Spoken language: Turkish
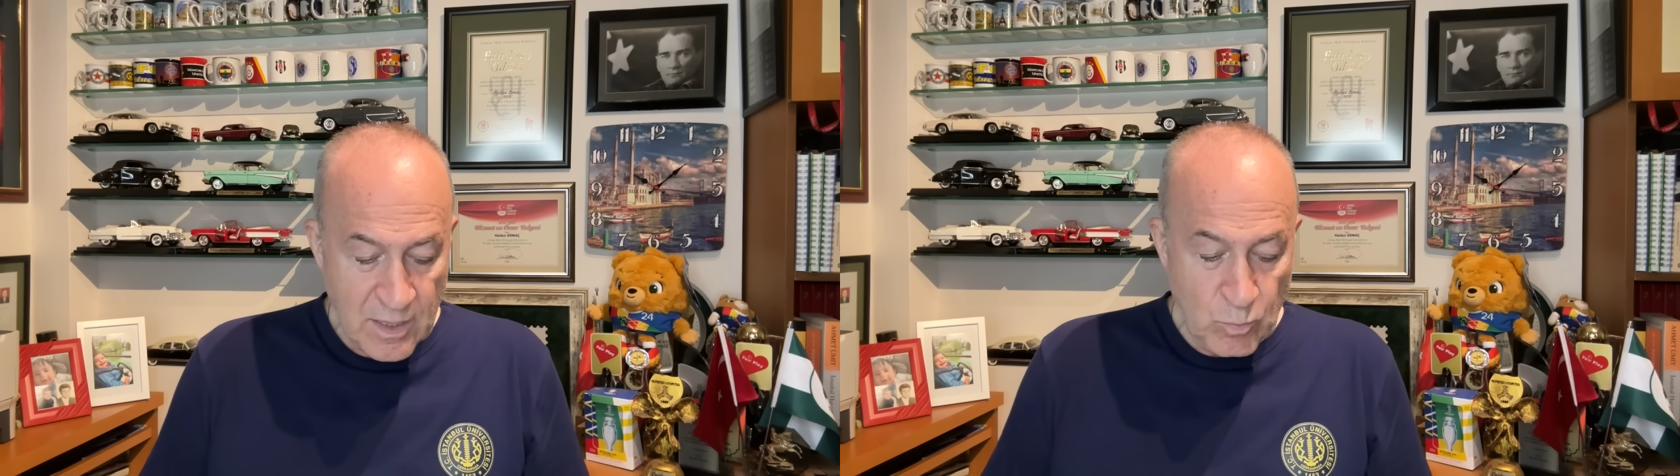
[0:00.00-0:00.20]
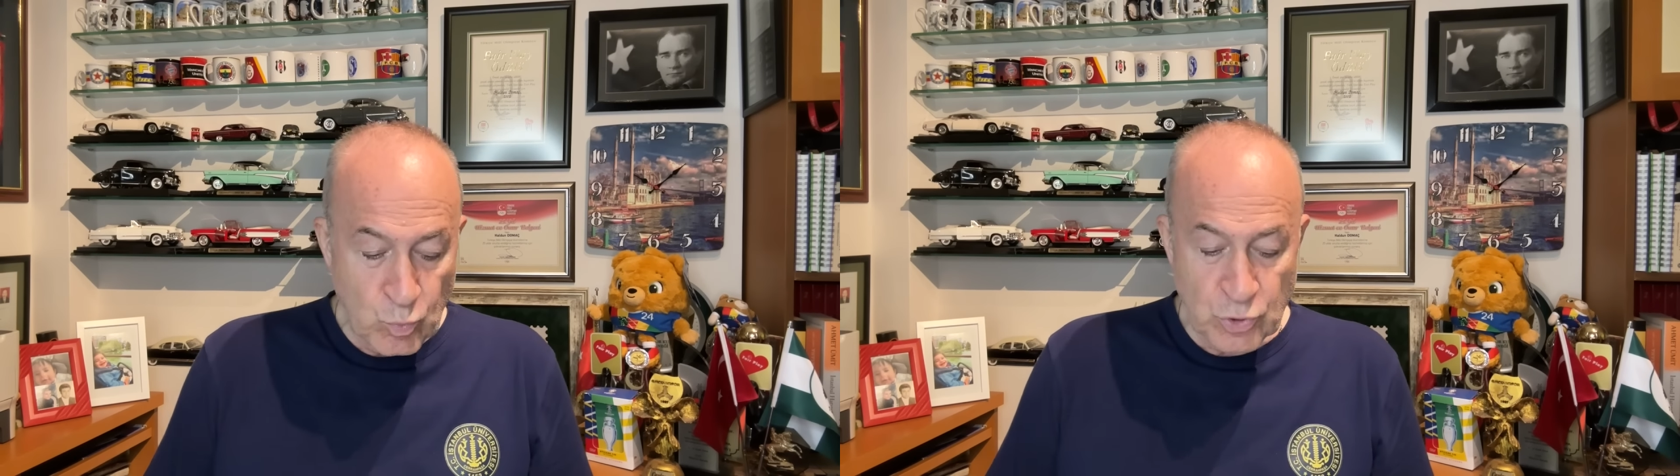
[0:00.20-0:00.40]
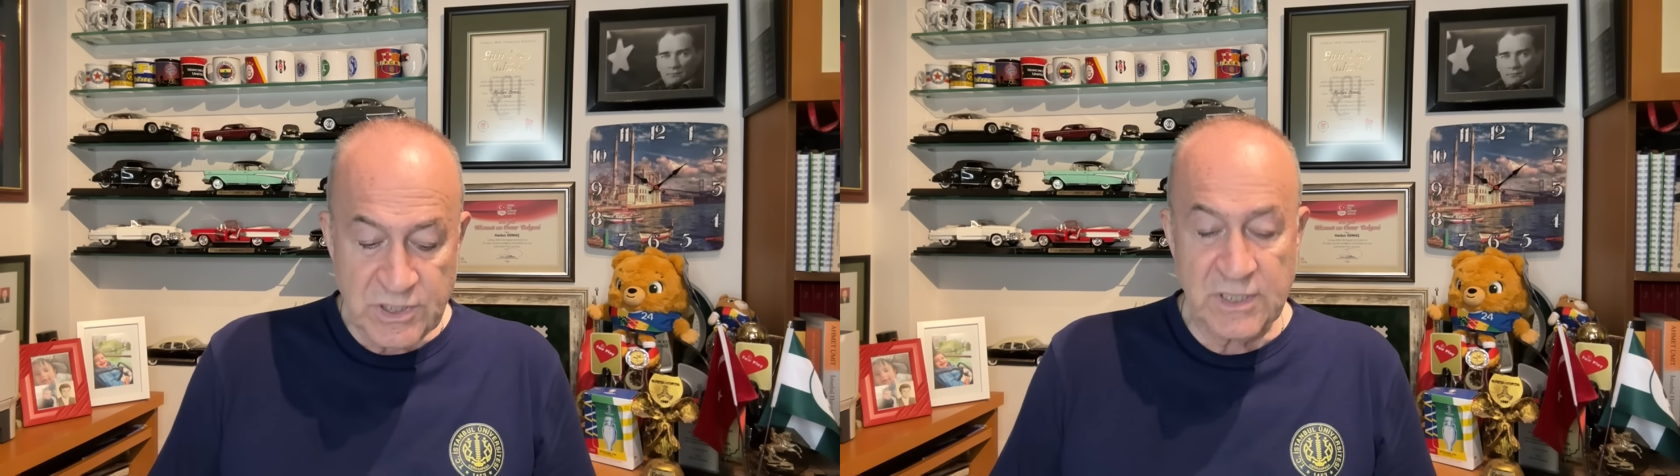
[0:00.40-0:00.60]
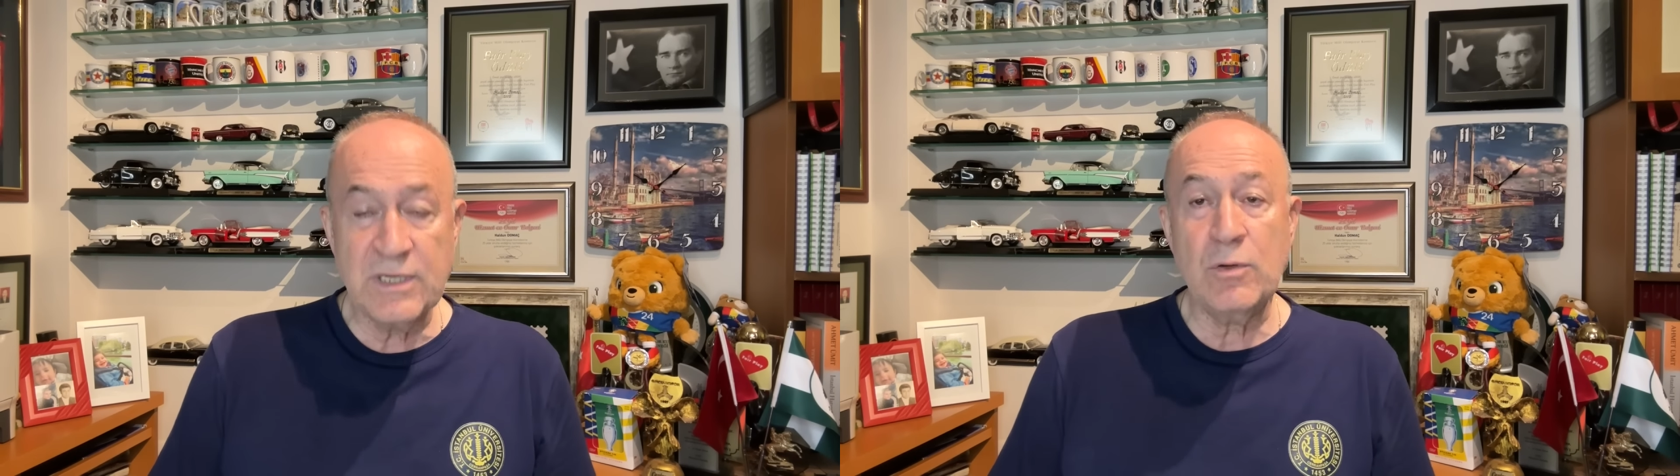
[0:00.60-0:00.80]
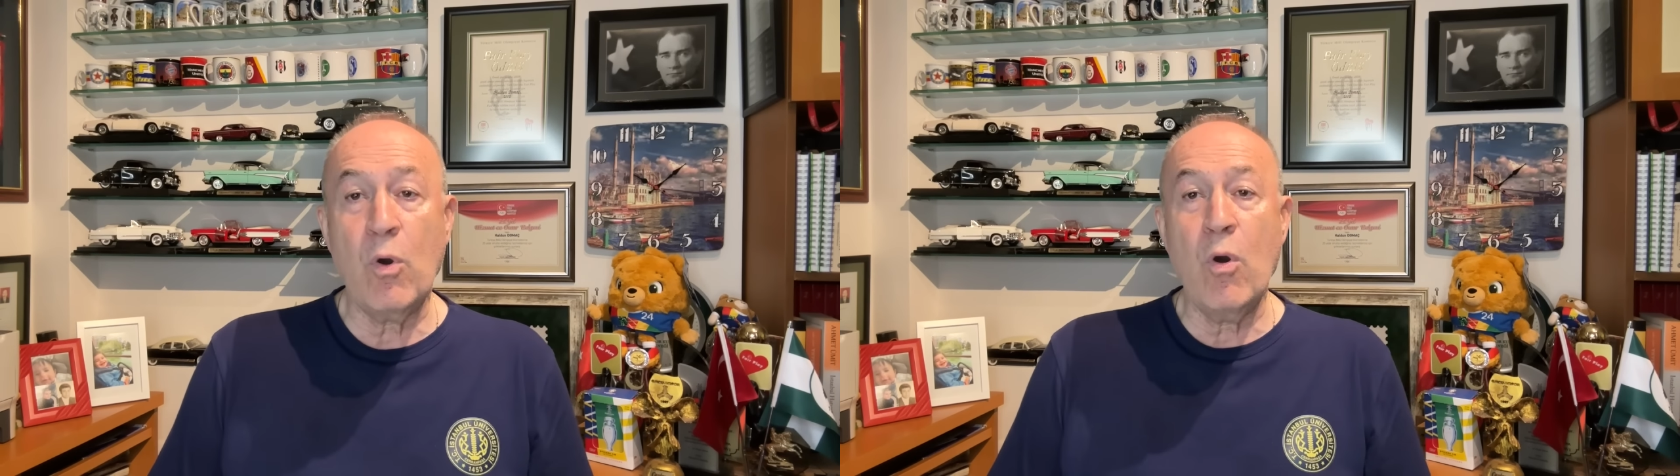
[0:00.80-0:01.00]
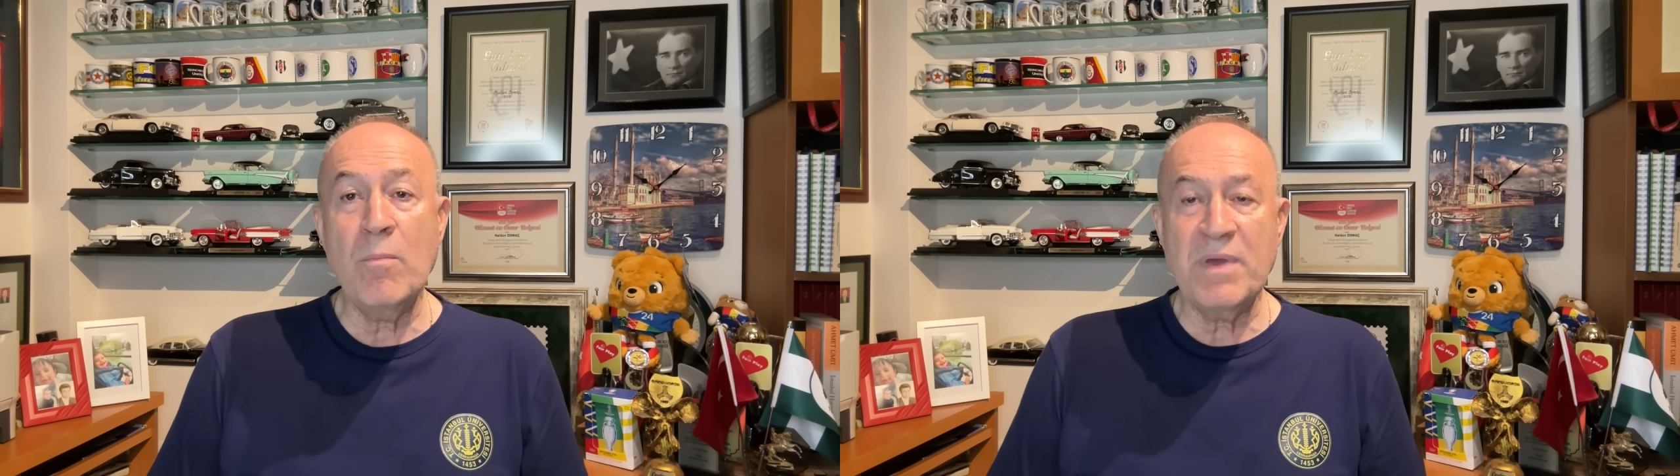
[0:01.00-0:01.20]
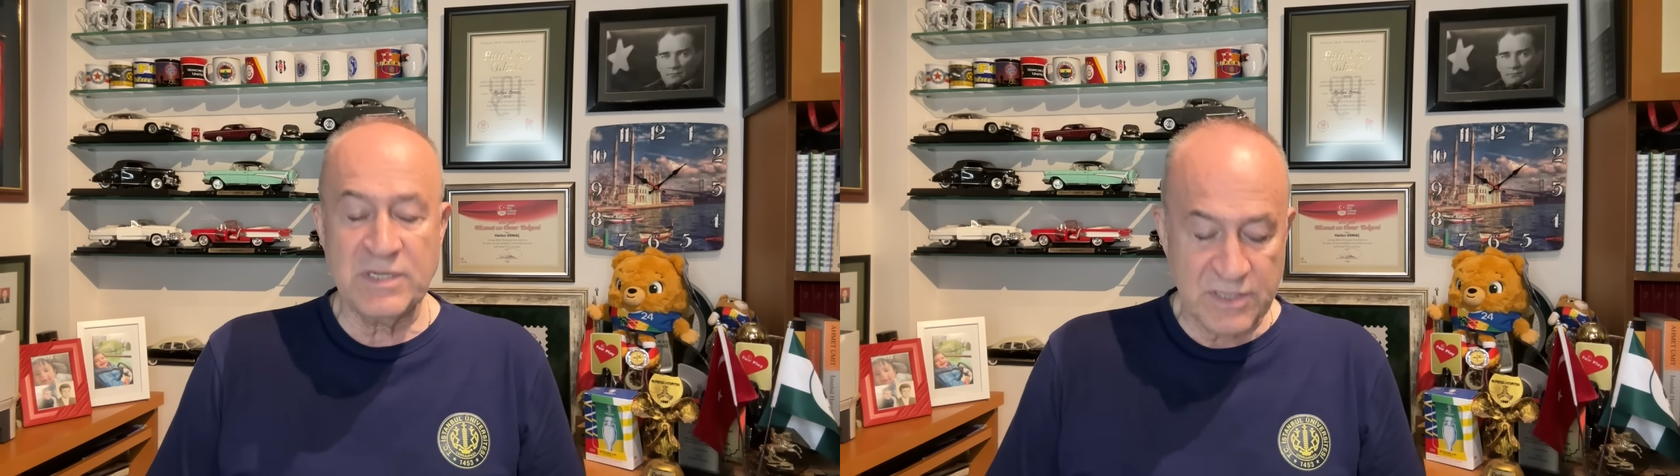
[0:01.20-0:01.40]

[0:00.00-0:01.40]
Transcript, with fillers: Muçi'nin 15